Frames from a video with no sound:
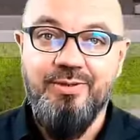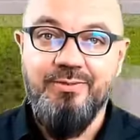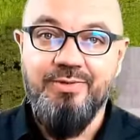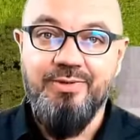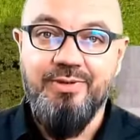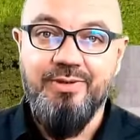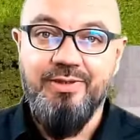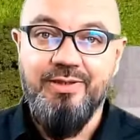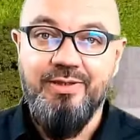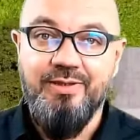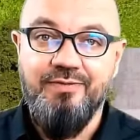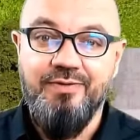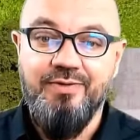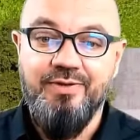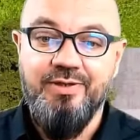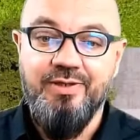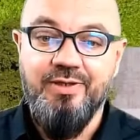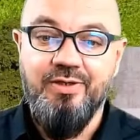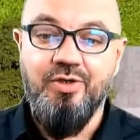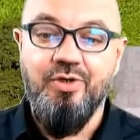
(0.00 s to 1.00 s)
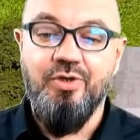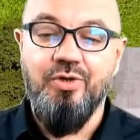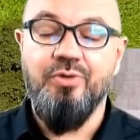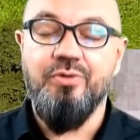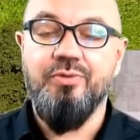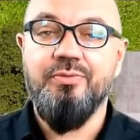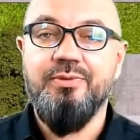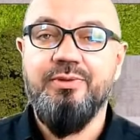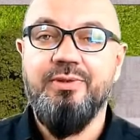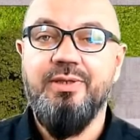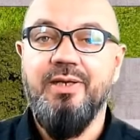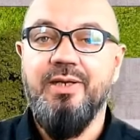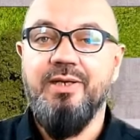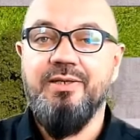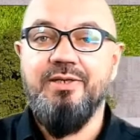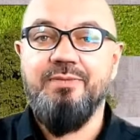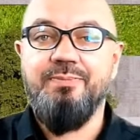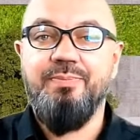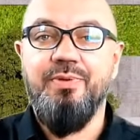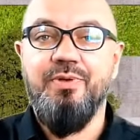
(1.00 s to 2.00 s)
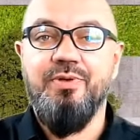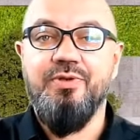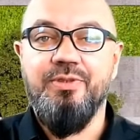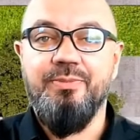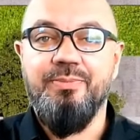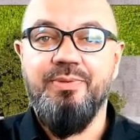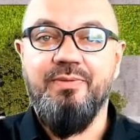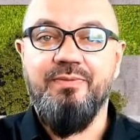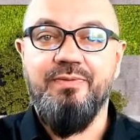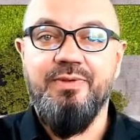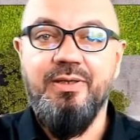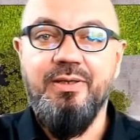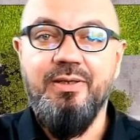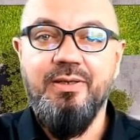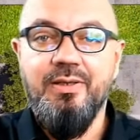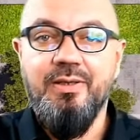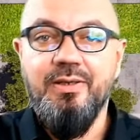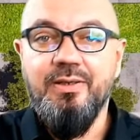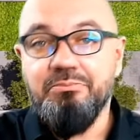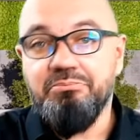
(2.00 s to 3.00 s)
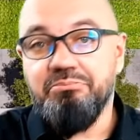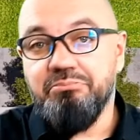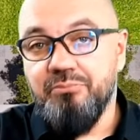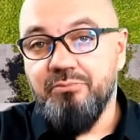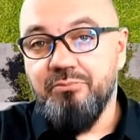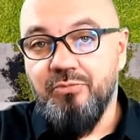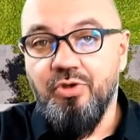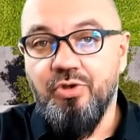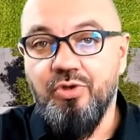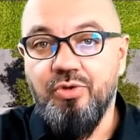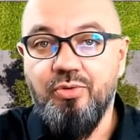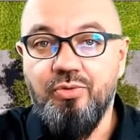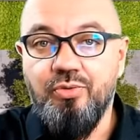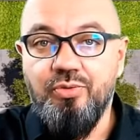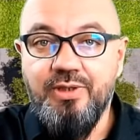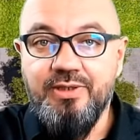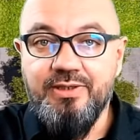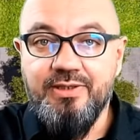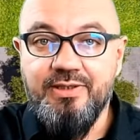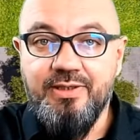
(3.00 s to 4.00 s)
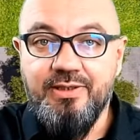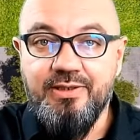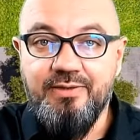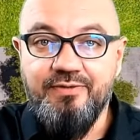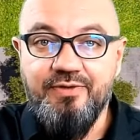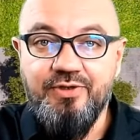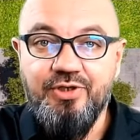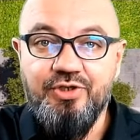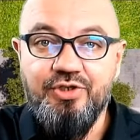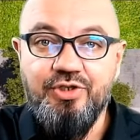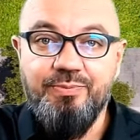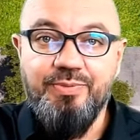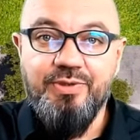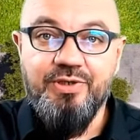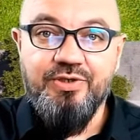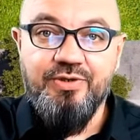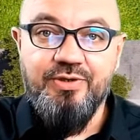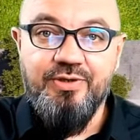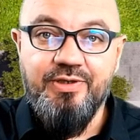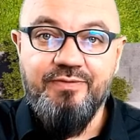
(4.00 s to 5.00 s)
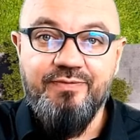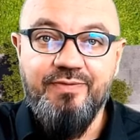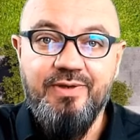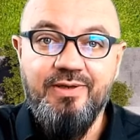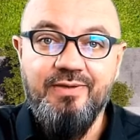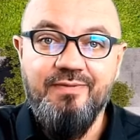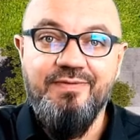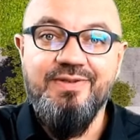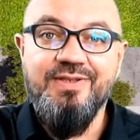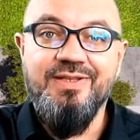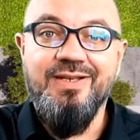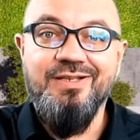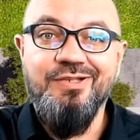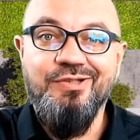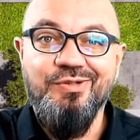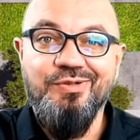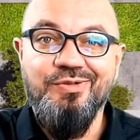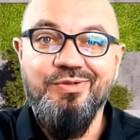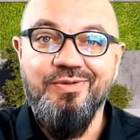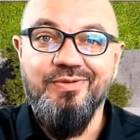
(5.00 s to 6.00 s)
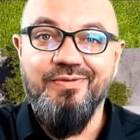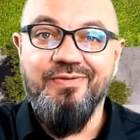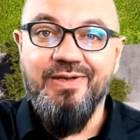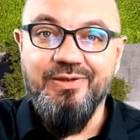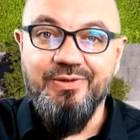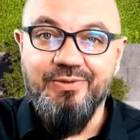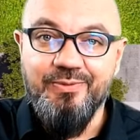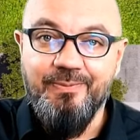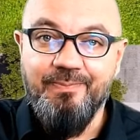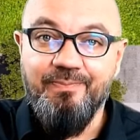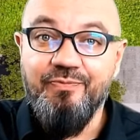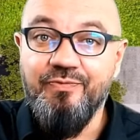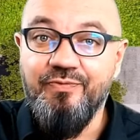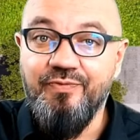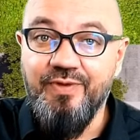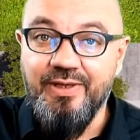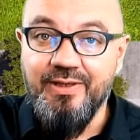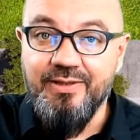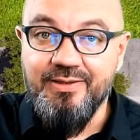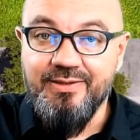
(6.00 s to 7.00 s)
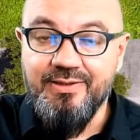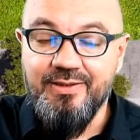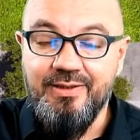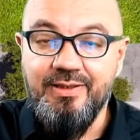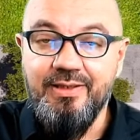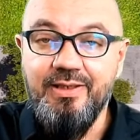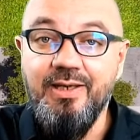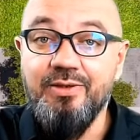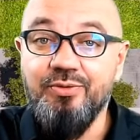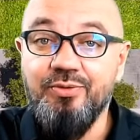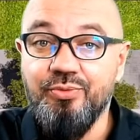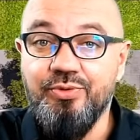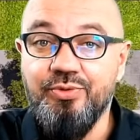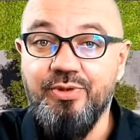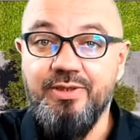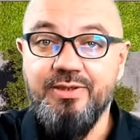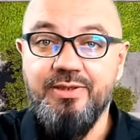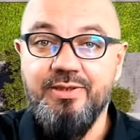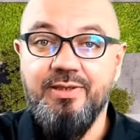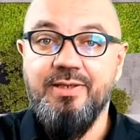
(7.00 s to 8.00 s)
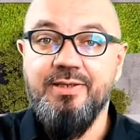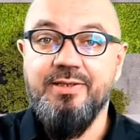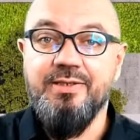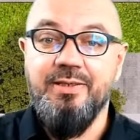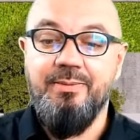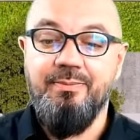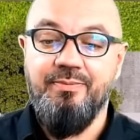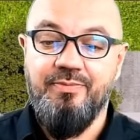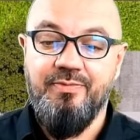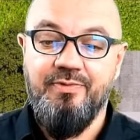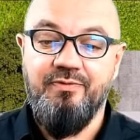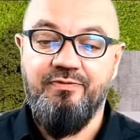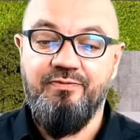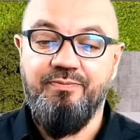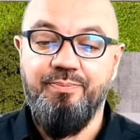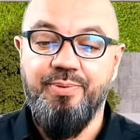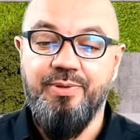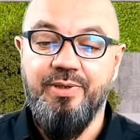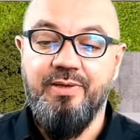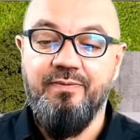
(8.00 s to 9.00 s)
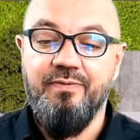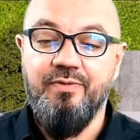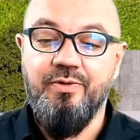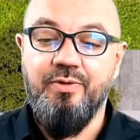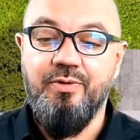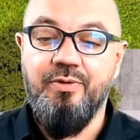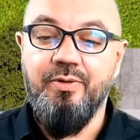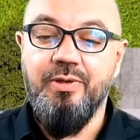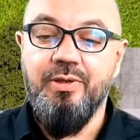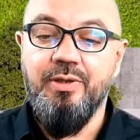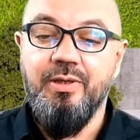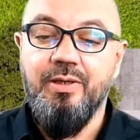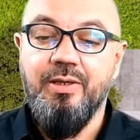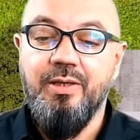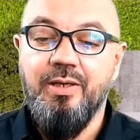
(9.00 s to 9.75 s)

nam ta grafika. O, teraz jest proste, prawda? Ogólna zasada w zakresie pierwszeństwa w zastosowaniu. Więc ja tutaj skręcam w prawo,